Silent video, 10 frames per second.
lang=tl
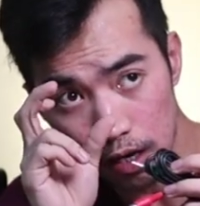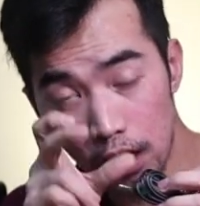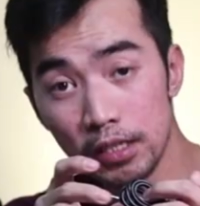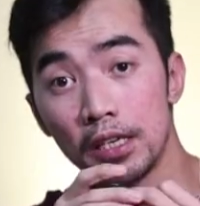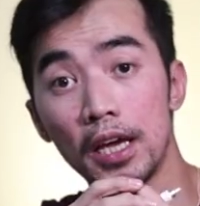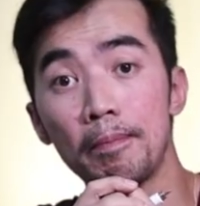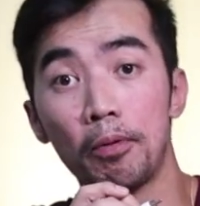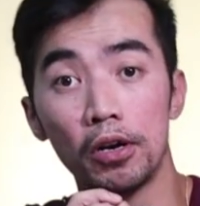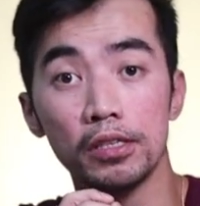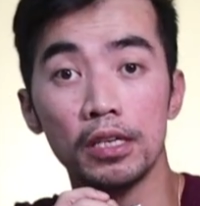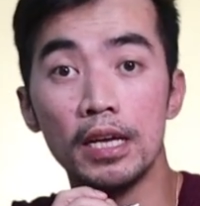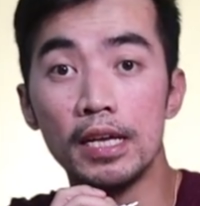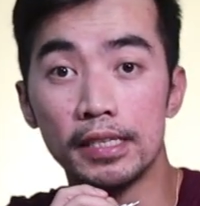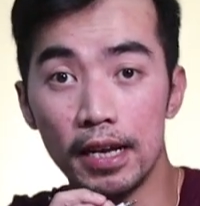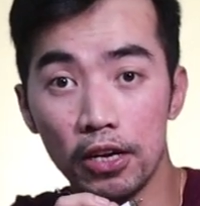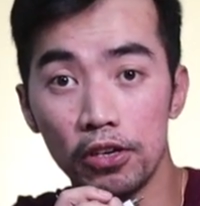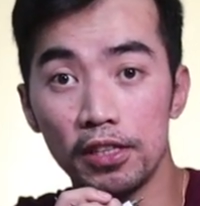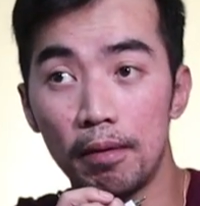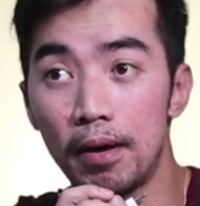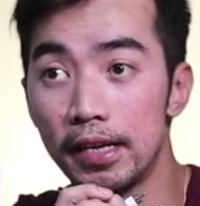RCA ports, sa
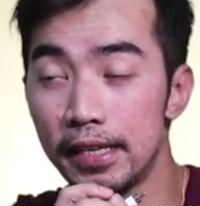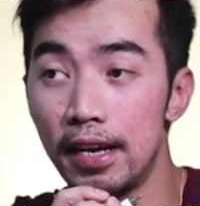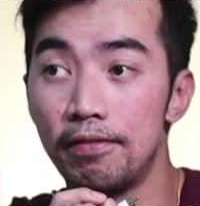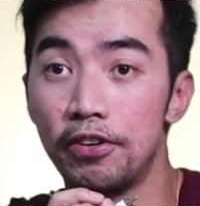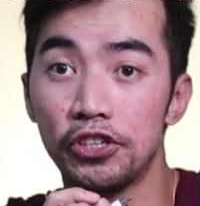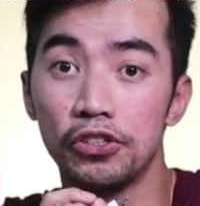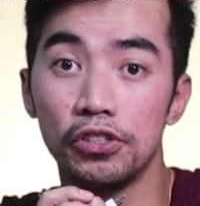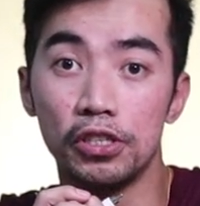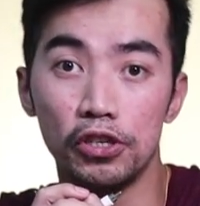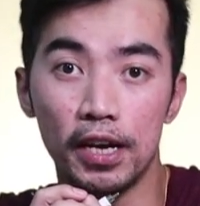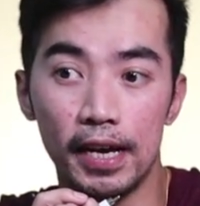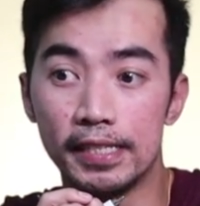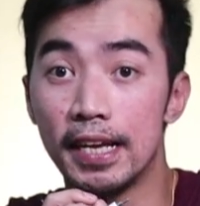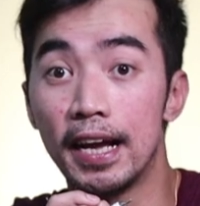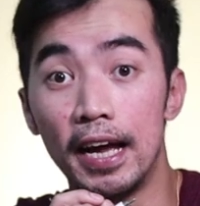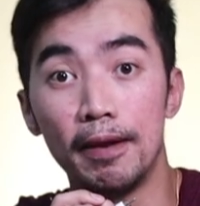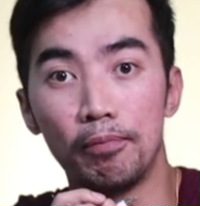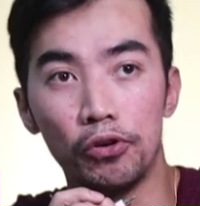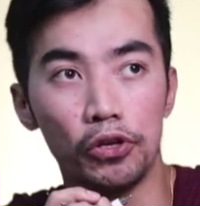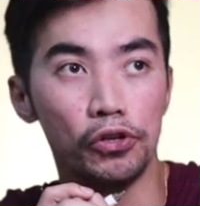likod ng mga televisions ninyo guys, gagana
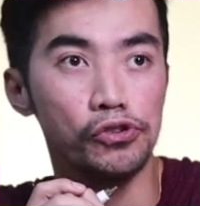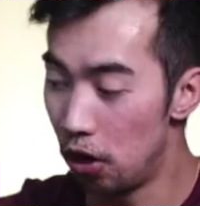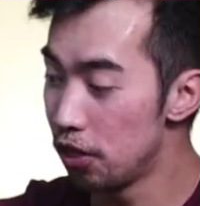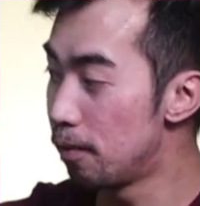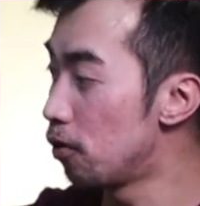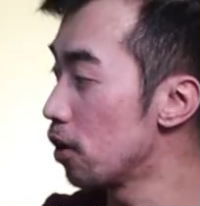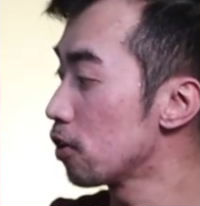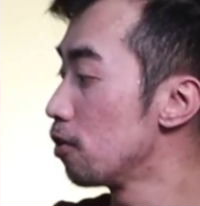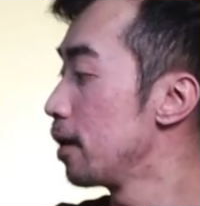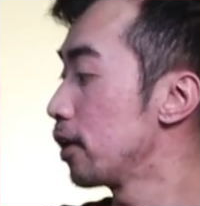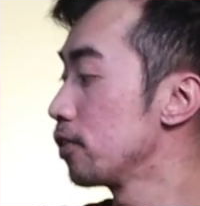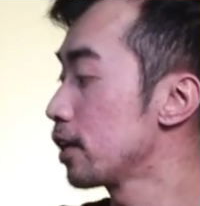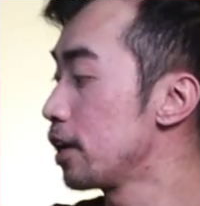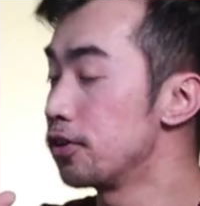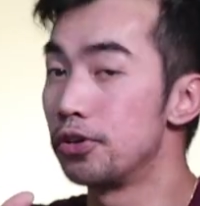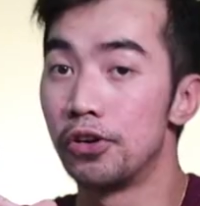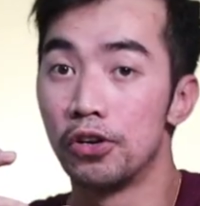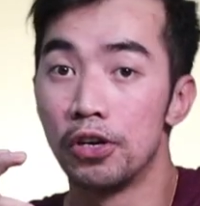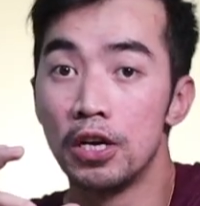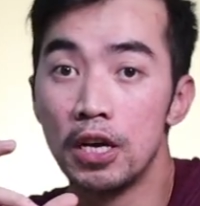po yun. All the more kung meron kayo
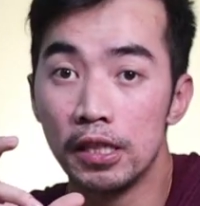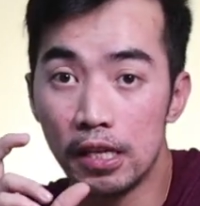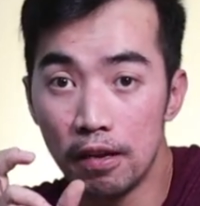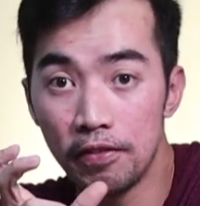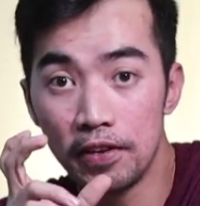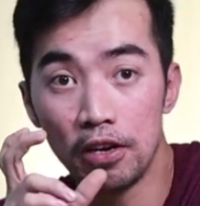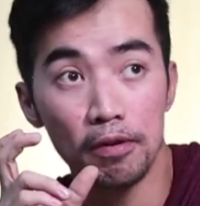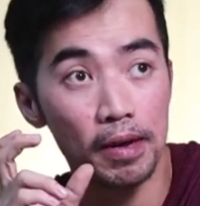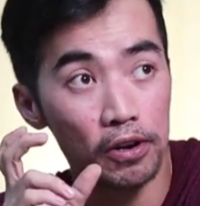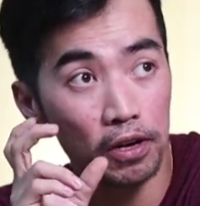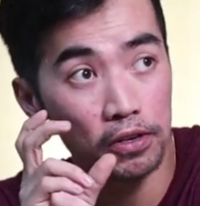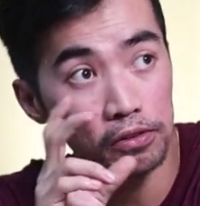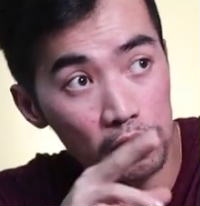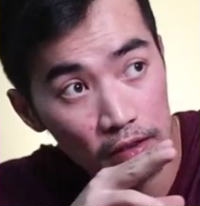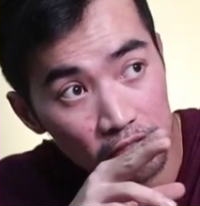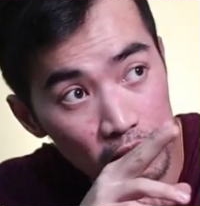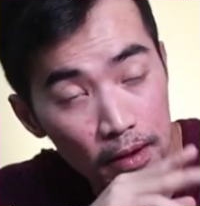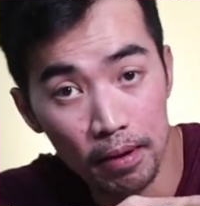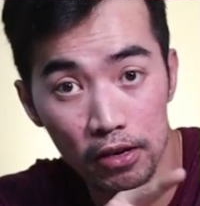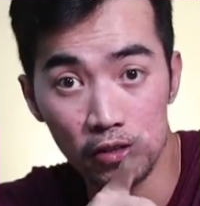ng TV or meron kayong TV
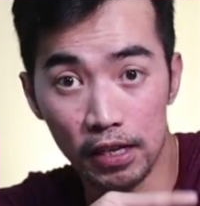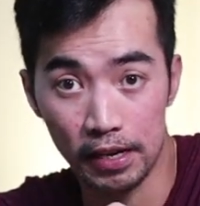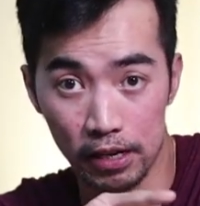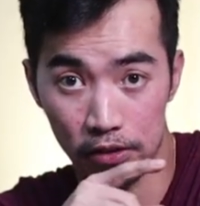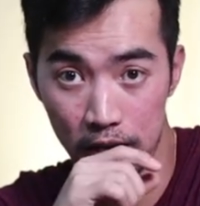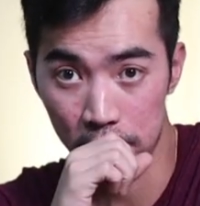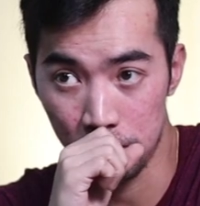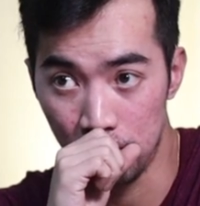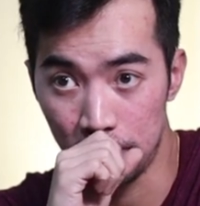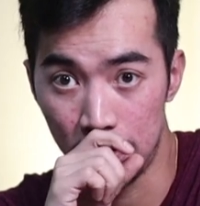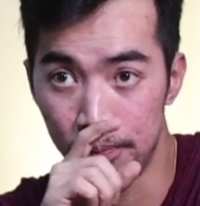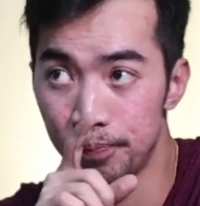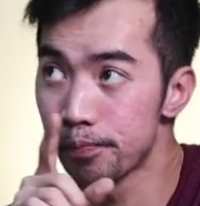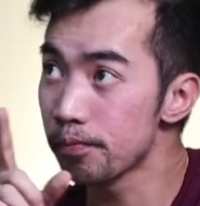na meron direct connection from